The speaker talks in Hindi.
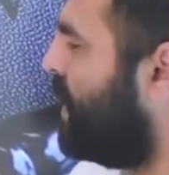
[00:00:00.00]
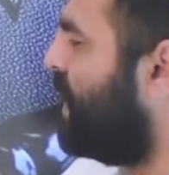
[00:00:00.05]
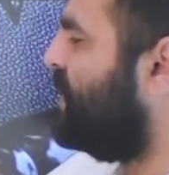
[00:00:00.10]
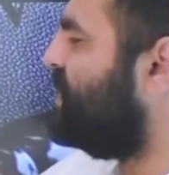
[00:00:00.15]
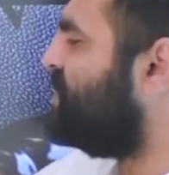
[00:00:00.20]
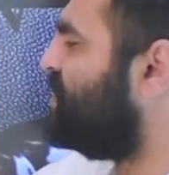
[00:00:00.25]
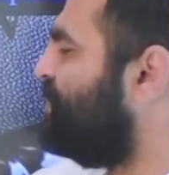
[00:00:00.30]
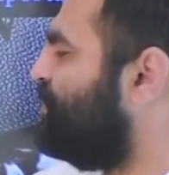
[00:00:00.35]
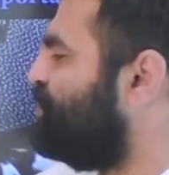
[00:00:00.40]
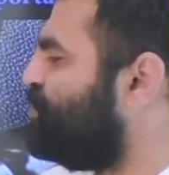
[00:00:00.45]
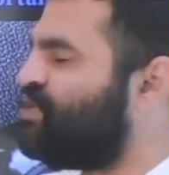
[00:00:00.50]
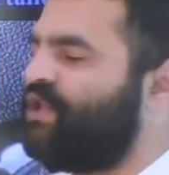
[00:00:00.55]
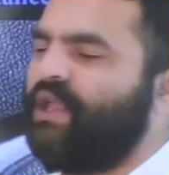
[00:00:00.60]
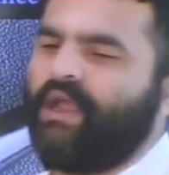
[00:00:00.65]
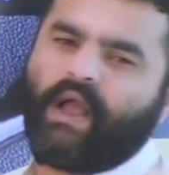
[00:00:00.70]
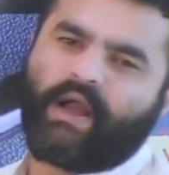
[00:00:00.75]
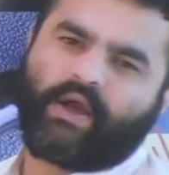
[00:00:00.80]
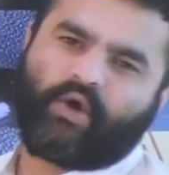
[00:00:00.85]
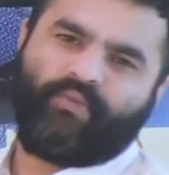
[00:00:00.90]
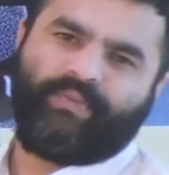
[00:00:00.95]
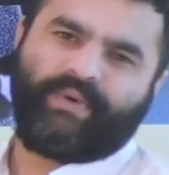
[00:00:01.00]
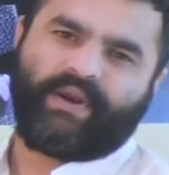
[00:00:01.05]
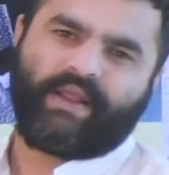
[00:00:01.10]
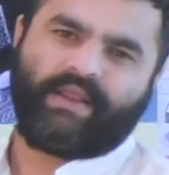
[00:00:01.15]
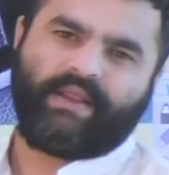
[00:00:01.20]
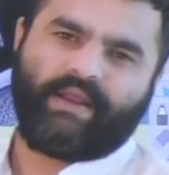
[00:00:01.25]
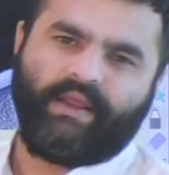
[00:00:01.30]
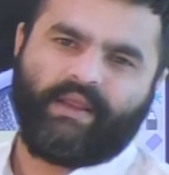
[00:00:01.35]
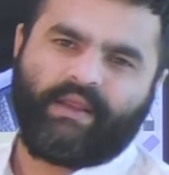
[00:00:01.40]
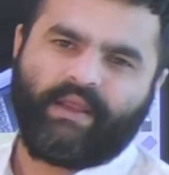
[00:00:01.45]
या इस पुस्तिका के ऊपर
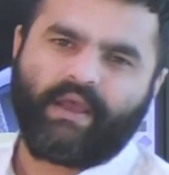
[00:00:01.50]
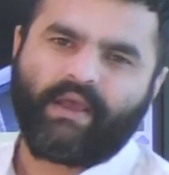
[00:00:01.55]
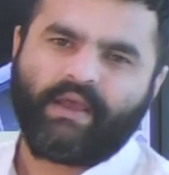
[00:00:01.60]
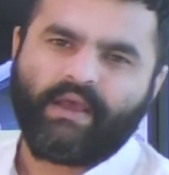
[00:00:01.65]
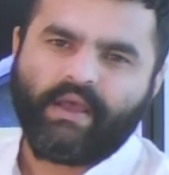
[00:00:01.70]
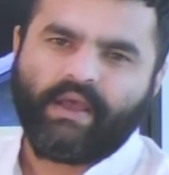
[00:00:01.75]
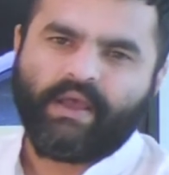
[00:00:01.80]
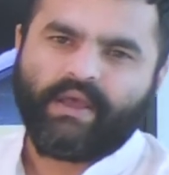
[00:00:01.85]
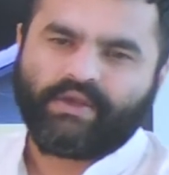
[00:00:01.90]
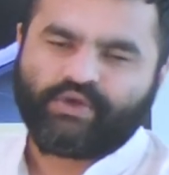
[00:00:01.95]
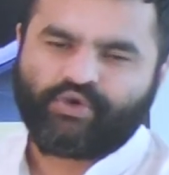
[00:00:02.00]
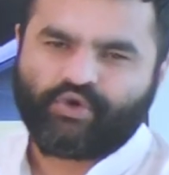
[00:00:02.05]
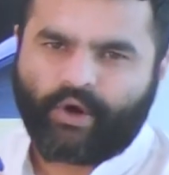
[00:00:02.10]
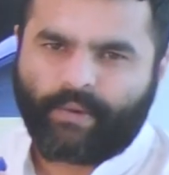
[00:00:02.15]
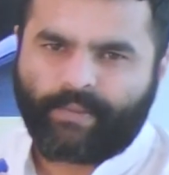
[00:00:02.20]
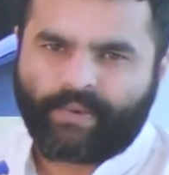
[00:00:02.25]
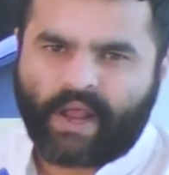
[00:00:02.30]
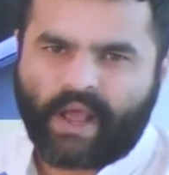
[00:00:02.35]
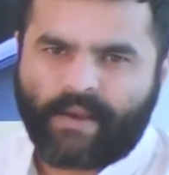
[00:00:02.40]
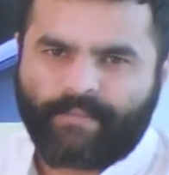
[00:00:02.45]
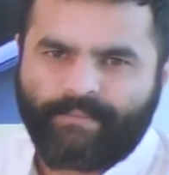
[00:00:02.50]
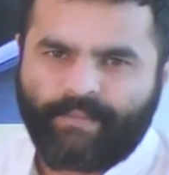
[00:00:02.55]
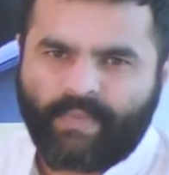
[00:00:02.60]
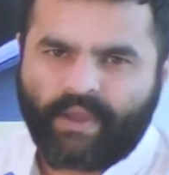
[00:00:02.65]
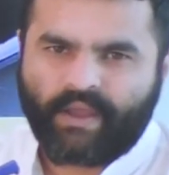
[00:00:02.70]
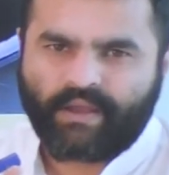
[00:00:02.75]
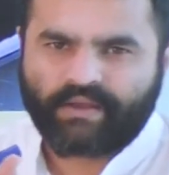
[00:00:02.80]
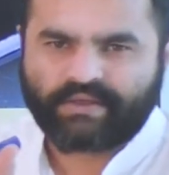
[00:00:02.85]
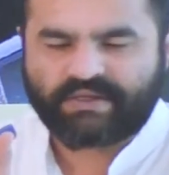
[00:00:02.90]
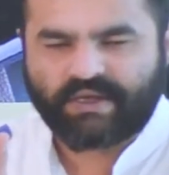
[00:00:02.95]
आधारित है जो अपने आप
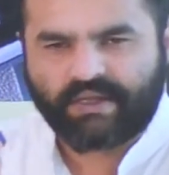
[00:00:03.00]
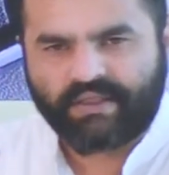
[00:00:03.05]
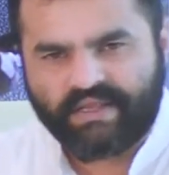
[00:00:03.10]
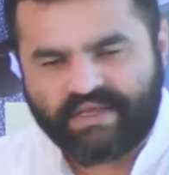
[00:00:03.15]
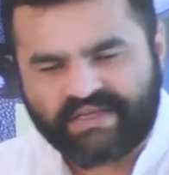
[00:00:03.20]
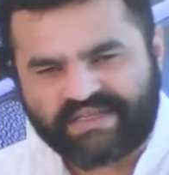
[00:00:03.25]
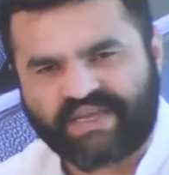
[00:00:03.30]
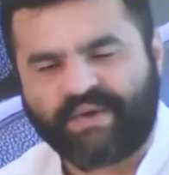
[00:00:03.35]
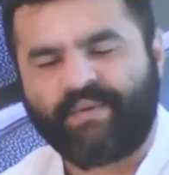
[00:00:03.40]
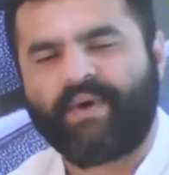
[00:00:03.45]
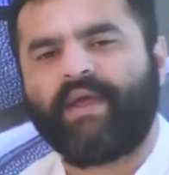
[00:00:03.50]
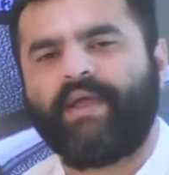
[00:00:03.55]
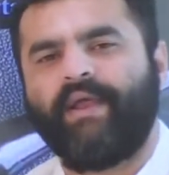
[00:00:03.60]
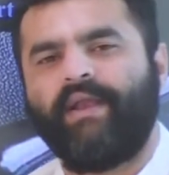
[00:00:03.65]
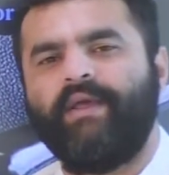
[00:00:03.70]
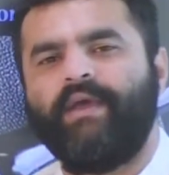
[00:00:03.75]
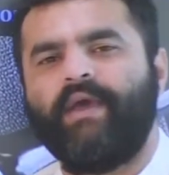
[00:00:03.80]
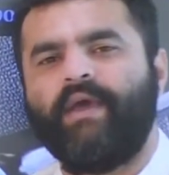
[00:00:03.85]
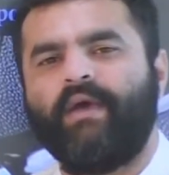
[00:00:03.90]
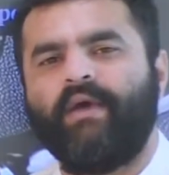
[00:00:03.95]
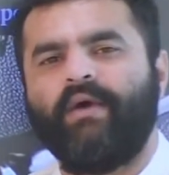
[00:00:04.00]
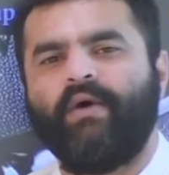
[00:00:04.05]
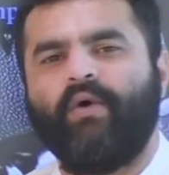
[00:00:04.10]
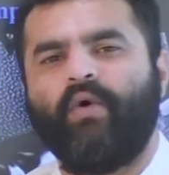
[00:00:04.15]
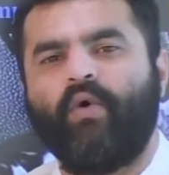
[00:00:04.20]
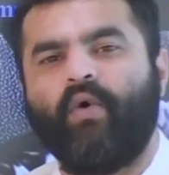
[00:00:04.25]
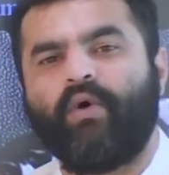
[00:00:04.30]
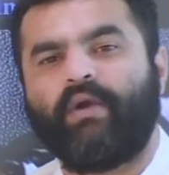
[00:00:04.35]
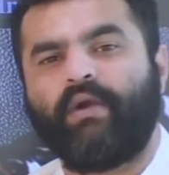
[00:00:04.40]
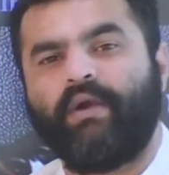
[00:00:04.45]
में संधि सेवा के लिए
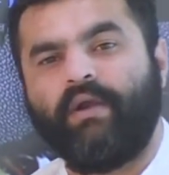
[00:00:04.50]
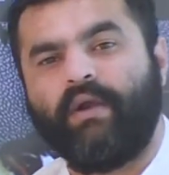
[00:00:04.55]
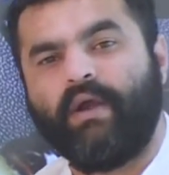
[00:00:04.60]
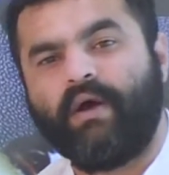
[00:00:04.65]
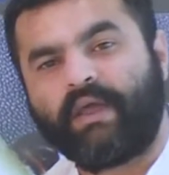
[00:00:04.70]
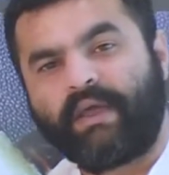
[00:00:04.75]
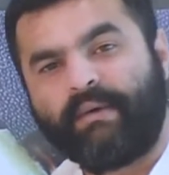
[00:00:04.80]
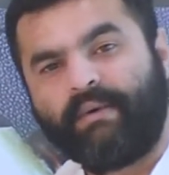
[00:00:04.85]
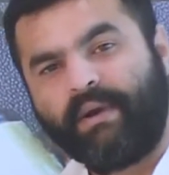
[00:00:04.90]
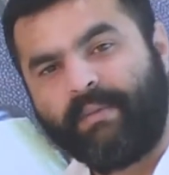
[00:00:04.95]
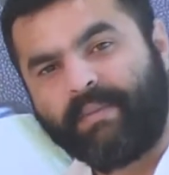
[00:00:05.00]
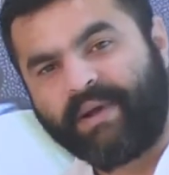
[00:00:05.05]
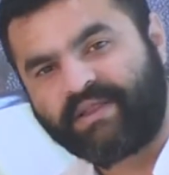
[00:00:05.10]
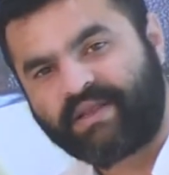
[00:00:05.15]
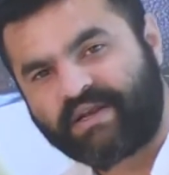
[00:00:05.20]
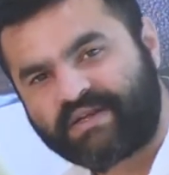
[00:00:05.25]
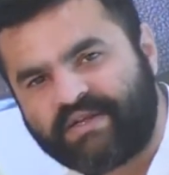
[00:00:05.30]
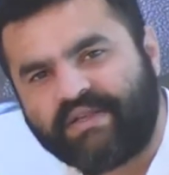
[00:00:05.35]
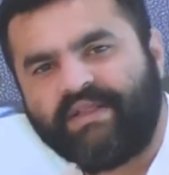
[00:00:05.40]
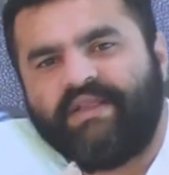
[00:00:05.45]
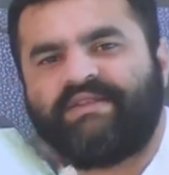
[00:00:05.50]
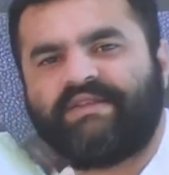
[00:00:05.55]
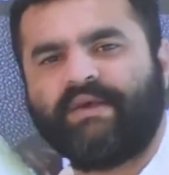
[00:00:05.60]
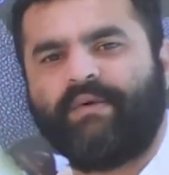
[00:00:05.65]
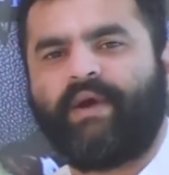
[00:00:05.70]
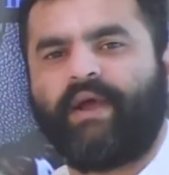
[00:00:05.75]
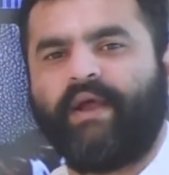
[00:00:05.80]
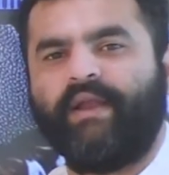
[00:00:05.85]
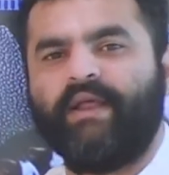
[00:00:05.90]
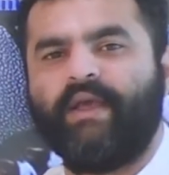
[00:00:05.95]
और न केवल मात्र संधि
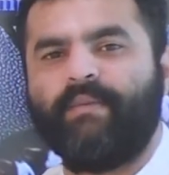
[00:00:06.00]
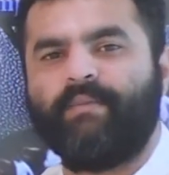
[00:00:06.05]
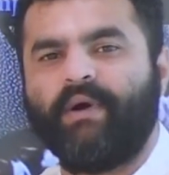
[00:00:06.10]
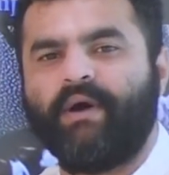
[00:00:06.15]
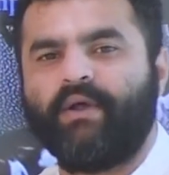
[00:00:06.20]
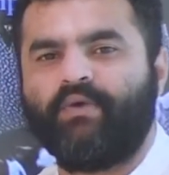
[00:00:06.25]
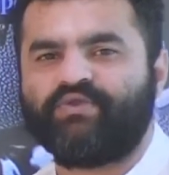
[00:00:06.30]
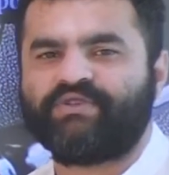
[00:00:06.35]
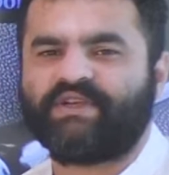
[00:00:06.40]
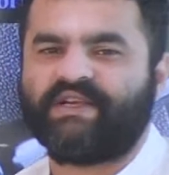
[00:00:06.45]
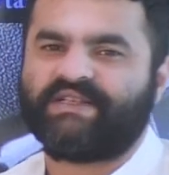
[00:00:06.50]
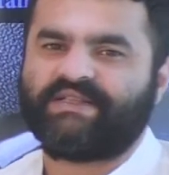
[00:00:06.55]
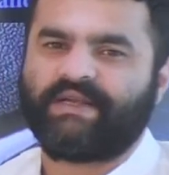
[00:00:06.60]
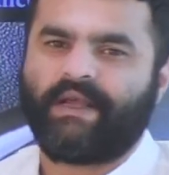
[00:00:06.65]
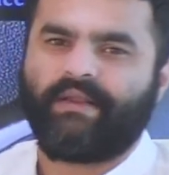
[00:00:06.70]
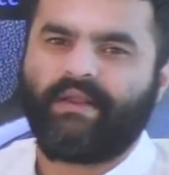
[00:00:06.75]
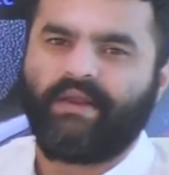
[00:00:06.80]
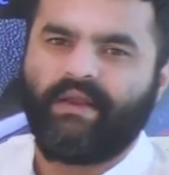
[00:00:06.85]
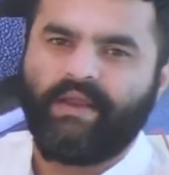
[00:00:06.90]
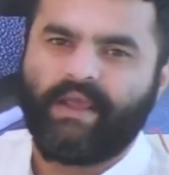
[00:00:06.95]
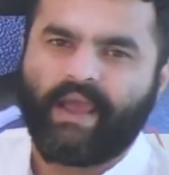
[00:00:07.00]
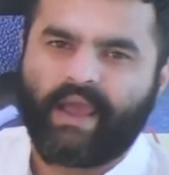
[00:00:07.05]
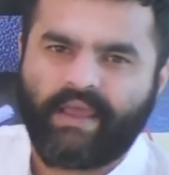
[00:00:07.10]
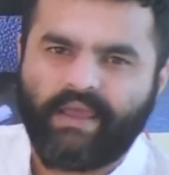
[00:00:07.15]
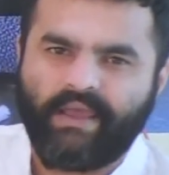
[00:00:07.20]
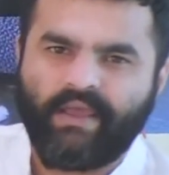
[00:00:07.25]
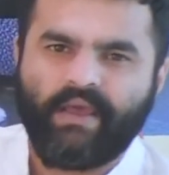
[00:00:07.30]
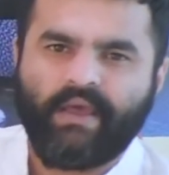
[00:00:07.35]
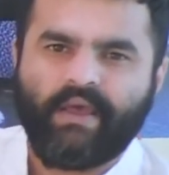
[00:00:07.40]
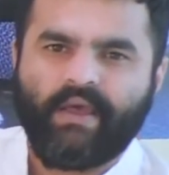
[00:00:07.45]
सेवा के लिए मगर उसके साथ
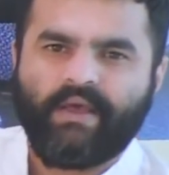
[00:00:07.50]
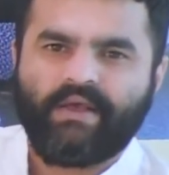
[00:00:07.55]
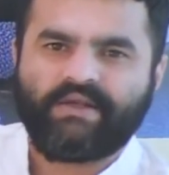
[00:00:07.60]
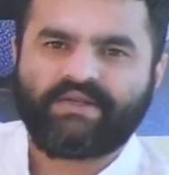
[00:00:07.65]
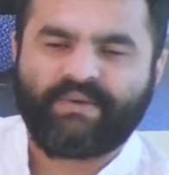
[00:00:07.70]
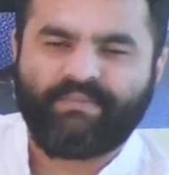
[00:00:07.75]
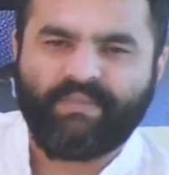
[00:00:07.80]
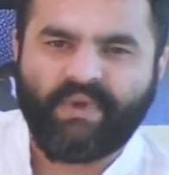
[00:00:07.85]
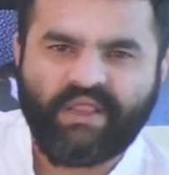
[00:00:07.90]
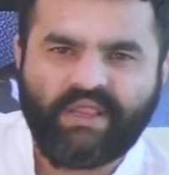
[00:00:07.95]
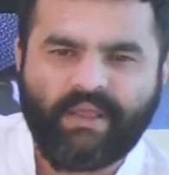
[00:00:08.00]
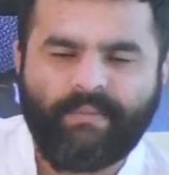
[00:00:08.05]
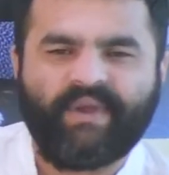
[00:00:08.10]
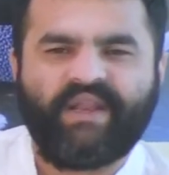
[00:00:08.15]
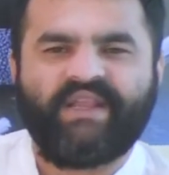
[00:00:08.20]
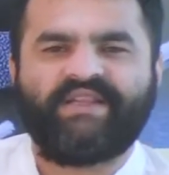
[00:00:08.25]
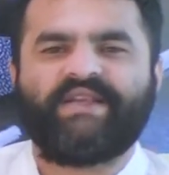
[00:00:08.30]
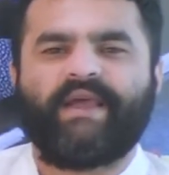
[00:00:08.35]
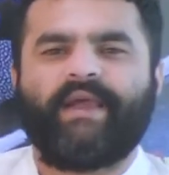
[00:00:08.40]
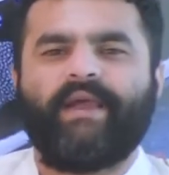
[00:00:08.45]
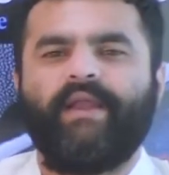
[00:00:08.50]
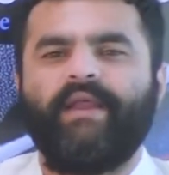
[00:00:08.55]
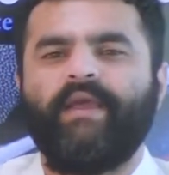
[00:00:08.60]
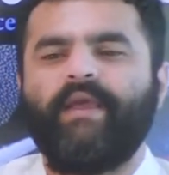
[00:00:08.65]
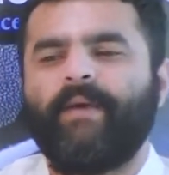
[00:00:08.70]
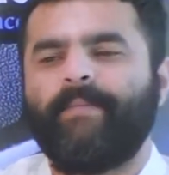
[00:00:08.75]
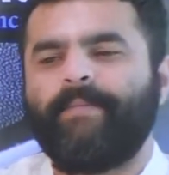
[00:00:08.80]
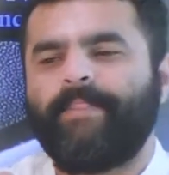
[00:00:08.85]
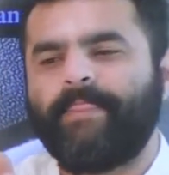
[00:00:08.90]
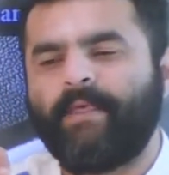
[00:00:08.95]
न्यायी संबंधी परीक्षा के
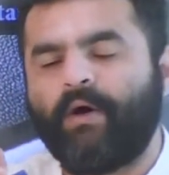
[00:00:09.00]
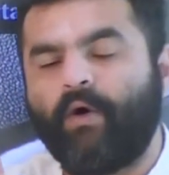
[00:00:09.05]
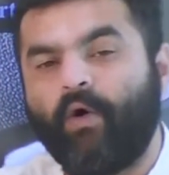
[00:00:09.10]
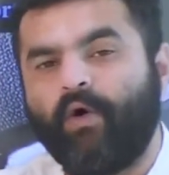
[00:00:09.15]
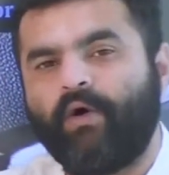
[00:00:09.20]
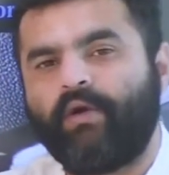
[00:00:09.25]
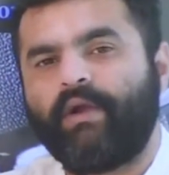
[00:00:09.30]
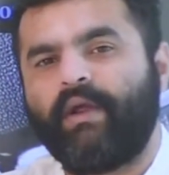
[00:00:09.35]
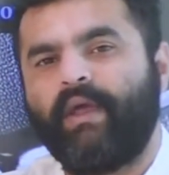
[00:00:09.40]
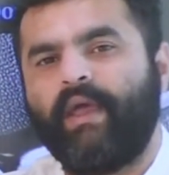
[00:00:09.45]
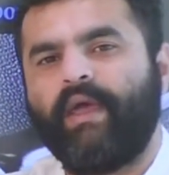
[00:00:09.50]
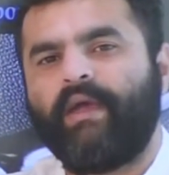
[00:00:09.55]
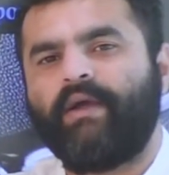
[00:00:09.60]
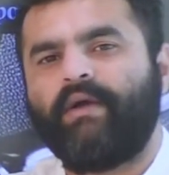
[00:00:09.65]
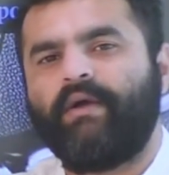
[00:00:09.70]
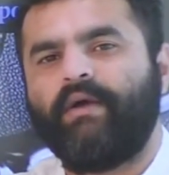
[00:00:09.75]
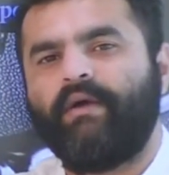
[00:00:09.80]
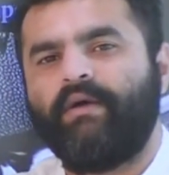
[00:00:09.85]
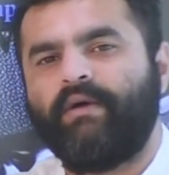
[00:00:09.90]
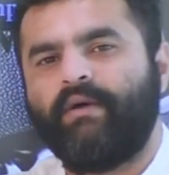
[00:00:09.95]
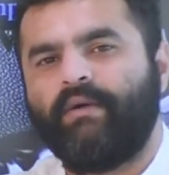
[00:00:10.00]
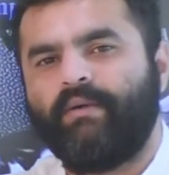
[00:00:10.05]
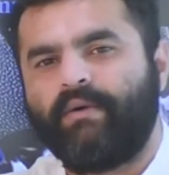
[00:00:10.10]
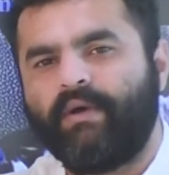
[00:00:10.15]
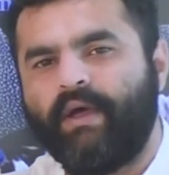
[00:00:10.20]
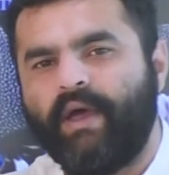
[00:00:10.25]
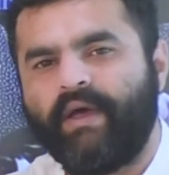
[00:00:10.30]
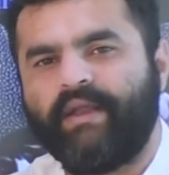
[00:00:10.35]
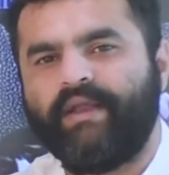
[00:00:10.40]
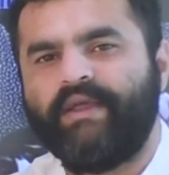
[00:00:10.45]
लिए और एक
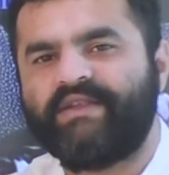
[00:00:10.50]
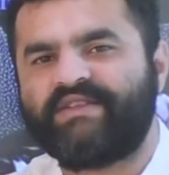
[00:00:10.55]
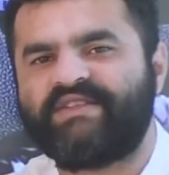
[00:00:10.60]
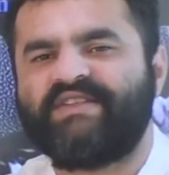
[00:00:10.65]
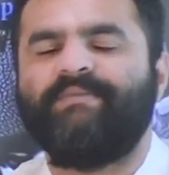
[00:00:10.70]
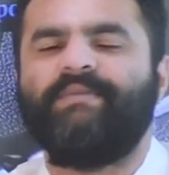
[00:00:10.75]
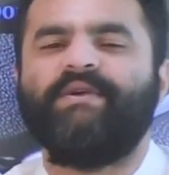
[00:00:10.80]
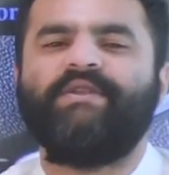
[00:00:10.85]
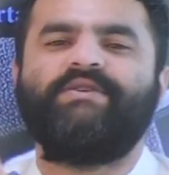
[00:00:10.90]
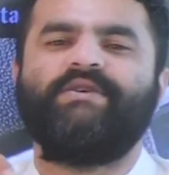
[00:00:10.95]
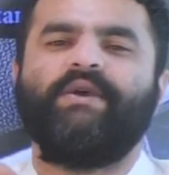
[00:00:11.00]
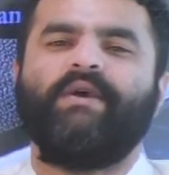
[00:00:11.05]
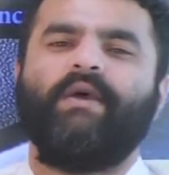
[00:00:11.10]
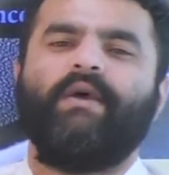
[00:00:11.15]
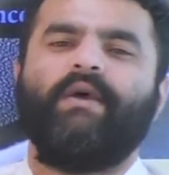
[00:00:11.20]
गहरी समझ